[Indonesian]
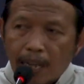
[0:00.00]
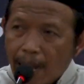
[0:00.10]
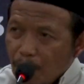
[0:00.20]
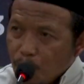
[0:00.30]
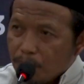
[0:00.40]

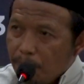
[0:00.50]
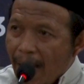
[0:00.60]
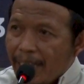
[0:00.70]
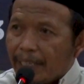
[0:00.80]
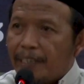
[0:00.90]
Harus
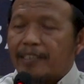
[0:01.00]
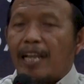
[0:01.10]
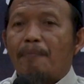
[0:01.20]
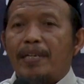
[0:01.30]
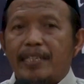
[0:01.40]
baik
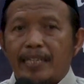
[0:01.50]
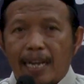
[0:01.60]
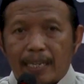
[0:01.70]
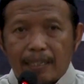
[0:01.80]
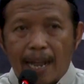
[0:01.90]
kita
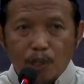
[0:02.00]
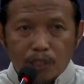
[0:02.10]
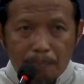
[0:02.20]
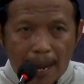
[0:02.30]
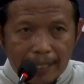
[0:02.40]
mendengar,
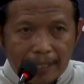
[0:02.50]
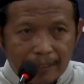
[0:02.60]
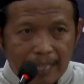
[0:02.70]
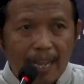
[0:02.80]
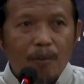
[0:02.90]
harus baik
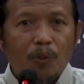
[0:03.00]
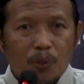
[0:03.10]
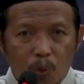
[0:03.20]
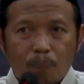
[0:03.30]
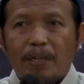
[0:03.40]
kita
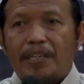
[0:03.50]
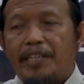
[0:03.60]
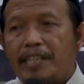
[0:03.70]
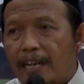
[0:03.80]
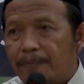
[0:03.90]
untuk
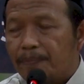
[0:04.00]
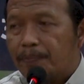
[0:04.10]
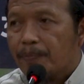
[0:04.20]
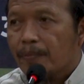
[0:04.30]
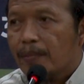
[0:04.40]
berdiam.
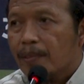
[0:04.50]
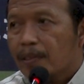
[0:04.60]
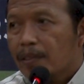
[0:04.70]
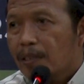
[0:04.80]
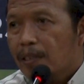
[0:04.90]

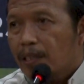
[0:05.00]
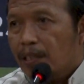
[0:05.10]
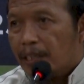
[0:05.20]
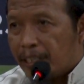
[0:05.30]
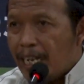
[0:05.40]

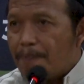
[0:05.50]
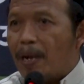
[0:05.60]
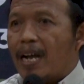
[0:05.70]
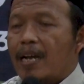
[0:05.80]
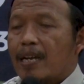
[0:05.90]

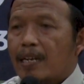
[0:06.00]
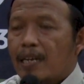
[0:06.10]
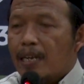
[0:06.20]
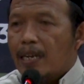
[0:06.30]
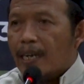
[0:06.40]
Kenapa?
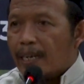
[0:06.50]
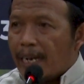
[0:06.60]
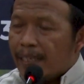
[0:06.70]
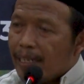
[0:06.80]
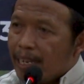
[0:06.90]

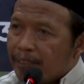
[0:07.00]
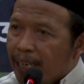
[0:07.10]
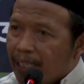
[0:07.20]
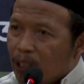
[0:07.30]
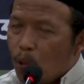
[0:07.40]
Karena
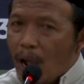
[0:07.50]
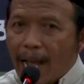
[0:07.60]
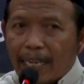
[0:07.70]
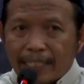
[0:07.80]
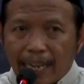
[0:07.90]
nasihat itu
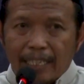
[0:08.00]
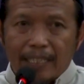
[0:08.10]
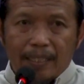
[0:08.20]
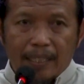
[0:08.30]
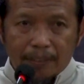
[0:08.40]

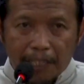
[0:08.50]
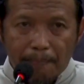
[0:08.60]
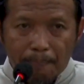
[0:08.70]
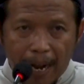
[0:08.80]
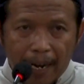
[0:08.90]
akan
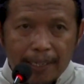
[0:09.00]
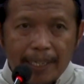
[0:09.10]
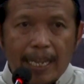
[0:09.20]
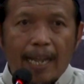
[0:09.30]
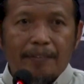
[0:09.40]
tiba
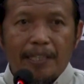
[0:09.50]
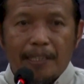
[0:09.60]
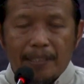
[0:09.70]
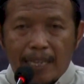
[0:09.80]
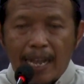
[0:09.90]
di hati
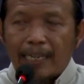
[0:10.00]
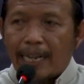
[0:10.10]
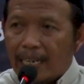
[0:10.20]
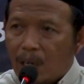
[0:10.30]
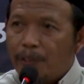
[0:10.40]
kita
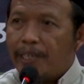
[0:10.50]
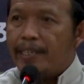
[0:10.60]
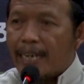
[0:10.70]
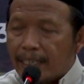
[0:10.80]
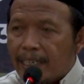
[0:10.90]
kalau
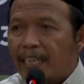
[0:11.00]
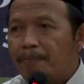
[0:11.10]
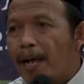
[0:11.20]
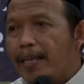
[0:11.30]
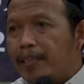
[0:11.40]
didengar dengan
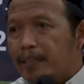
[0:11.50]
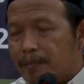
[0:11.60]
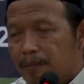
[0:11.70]
baik.